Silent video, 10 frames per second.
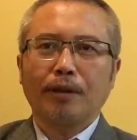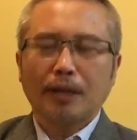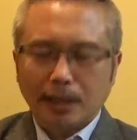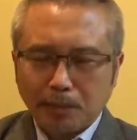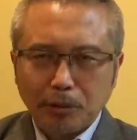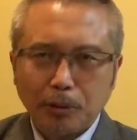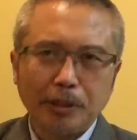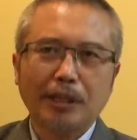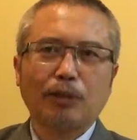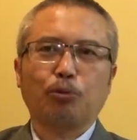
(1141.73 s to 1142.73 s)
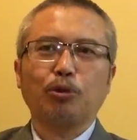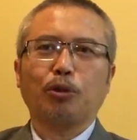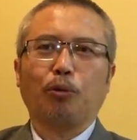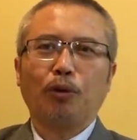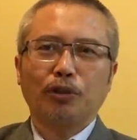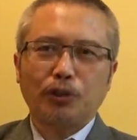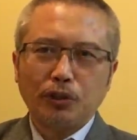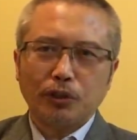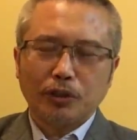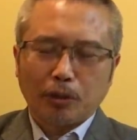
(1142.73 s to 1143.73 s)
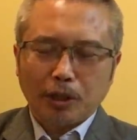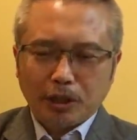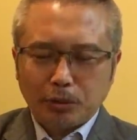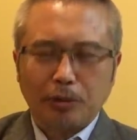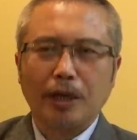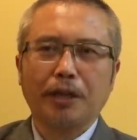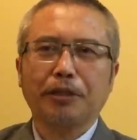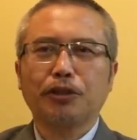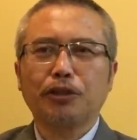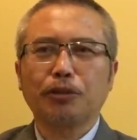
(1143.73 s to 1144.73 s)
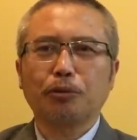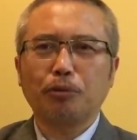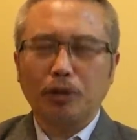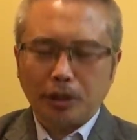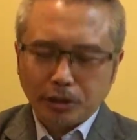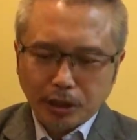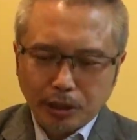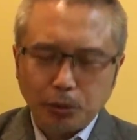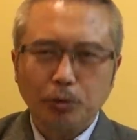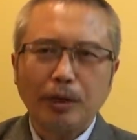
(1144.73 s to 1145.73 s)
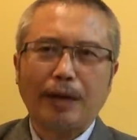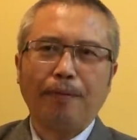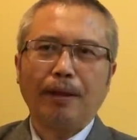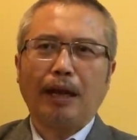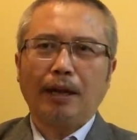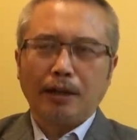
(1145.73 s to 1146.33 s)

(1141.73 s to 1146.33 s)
那他们就会下毒手，制造各种各样的事故和这个凶案啊。